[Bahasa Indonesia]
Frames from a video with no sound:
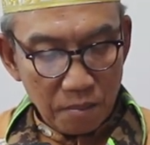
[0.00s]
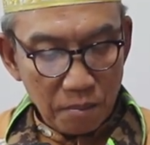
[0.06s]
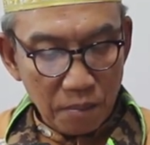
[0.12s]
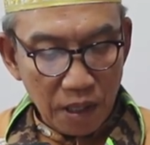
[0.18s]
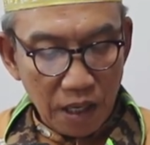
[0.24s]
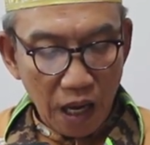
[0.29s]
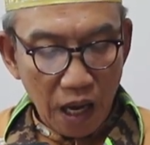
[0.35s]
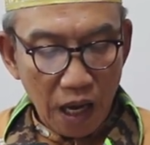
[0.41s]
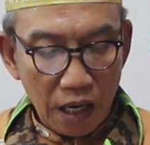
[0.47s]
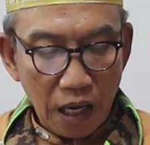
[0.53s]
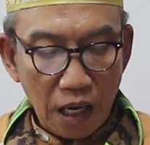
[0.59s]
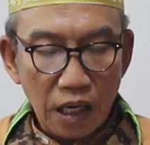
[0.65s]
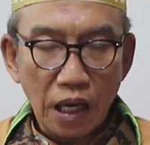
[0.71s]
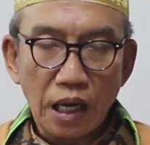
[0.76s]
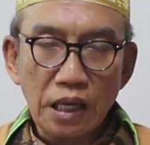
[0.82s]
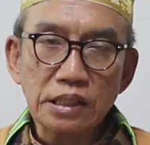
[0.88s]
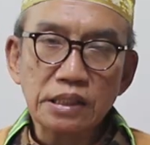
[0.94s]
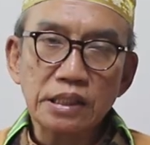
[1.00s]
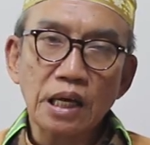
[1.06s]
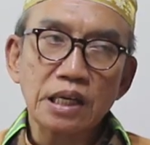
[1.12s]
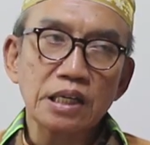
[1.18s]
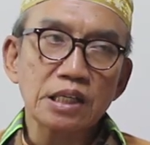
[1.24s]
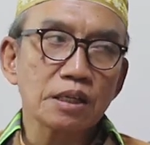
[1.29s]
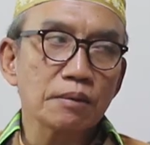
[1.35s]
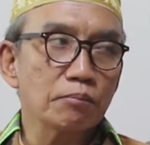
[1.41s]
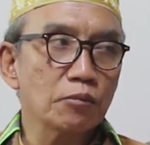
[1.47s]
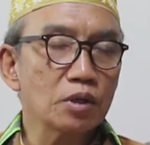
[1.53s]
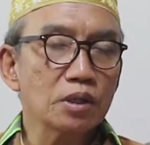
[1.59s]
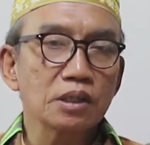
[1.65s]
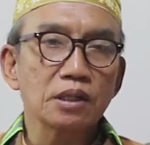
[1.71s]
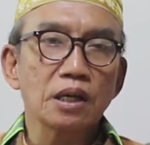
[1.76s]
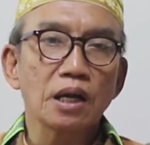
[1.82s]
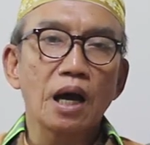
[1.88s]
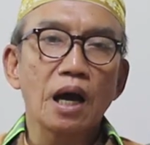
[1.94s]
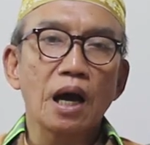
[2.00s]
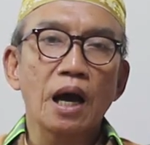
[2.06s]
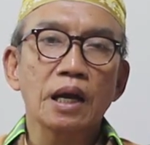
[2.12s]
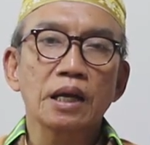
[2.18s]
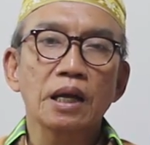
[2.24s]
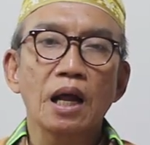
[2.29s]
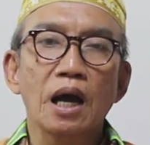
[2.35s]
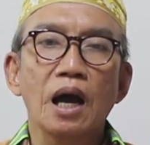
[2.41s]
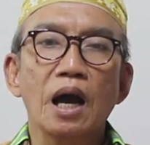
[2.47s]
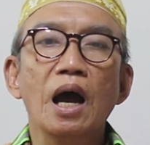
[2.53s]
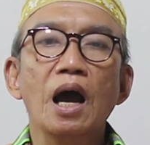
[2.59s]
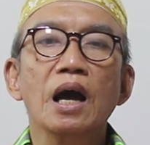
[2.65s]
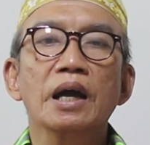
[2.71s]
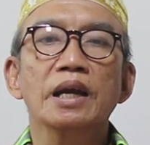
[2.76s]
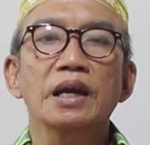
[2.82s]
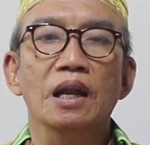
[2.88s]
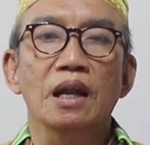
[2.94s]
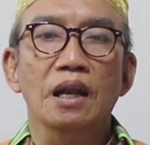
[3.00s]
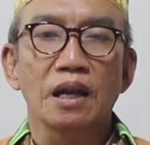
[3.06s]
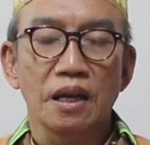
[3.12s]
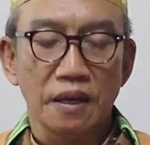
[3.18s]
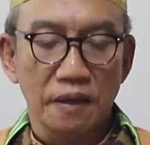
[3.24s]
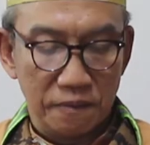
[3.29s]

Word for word: Berakal yang disebut adalah akil.